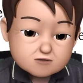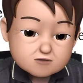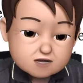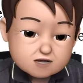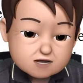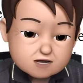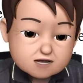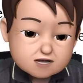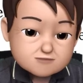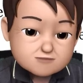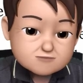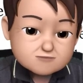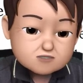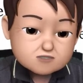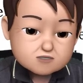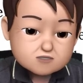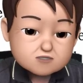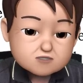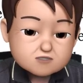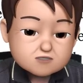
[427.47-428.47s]
너의
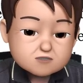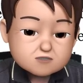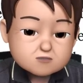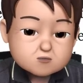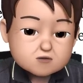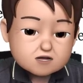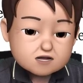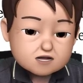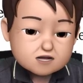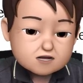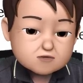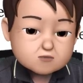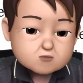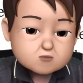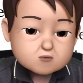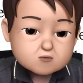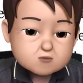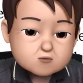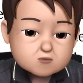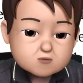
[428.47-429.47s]
감정을
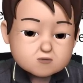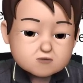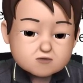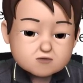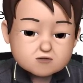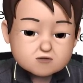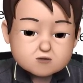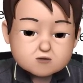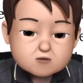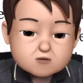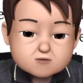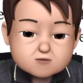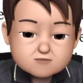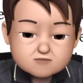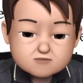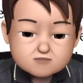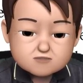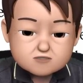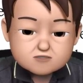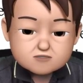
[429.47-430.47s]
소화하고
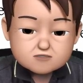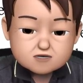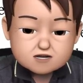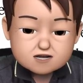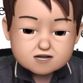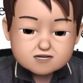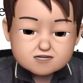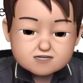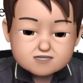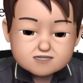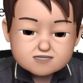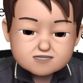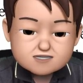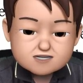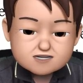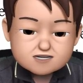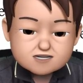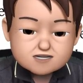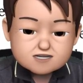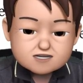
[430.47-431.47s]
그리고 분석한
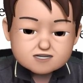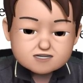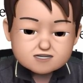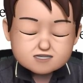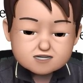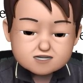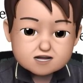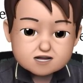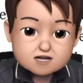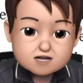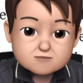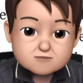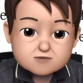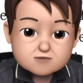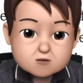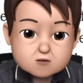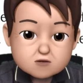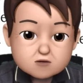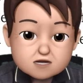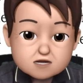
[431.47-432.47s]
시간을 가질 때
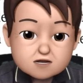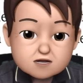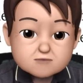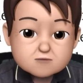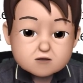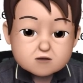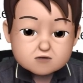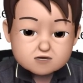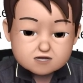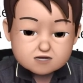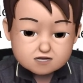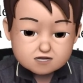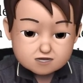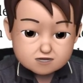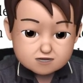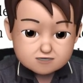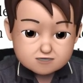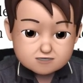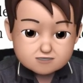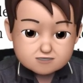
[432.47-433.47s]
바로 이게 뭐니?
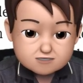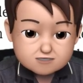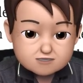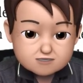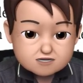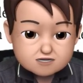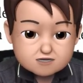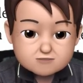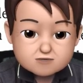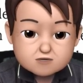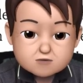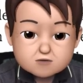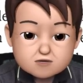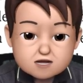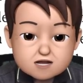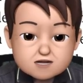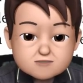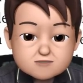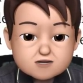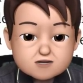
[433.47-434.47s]
이게
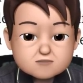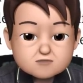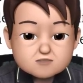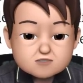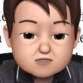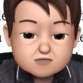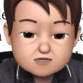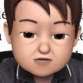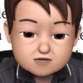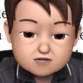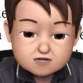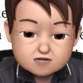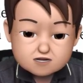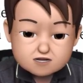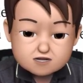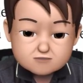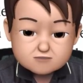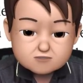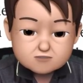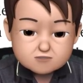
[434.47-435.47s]
바로
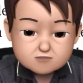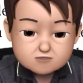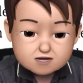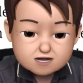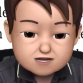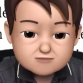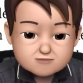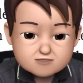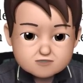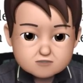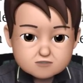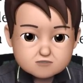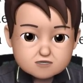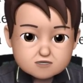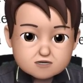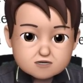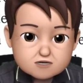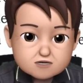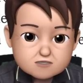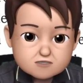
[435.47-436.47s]
타임아웃이지. 이게 바로 타임아웃.
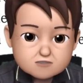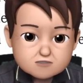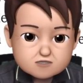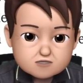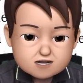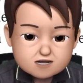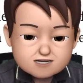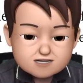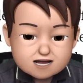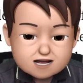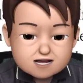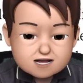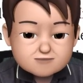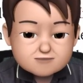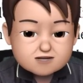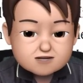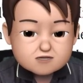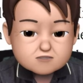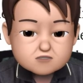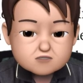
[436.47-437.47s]
그렇게
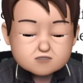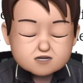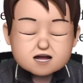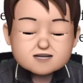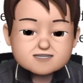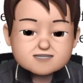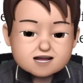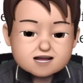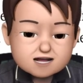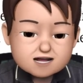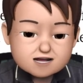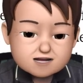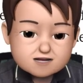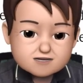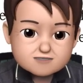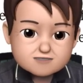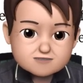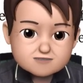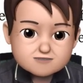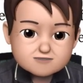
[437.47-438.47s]
타임아웃을 할
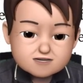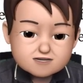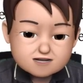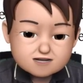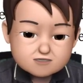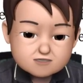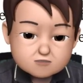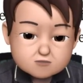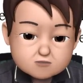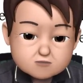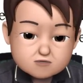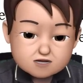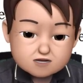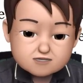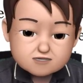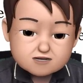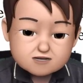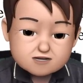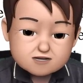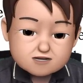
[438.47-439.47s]
때 자, 너는
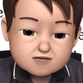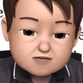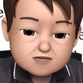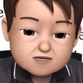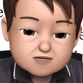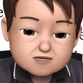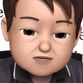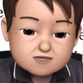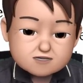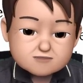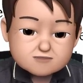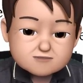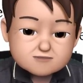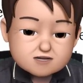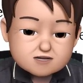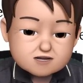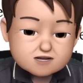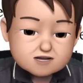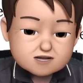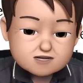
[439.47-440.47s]
뭐 한다?
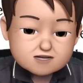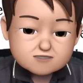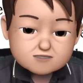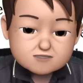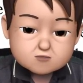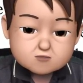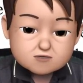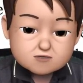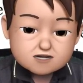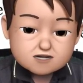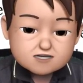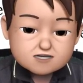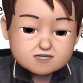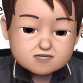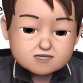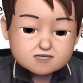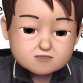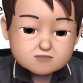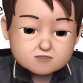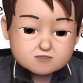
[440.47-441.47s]
미리게이트.
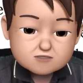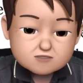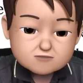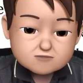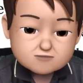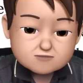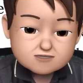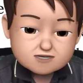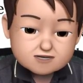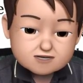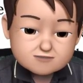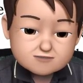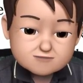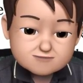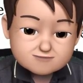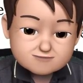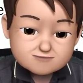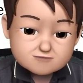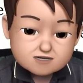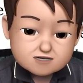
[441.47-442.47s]
완화시킬 수 있습니다.
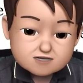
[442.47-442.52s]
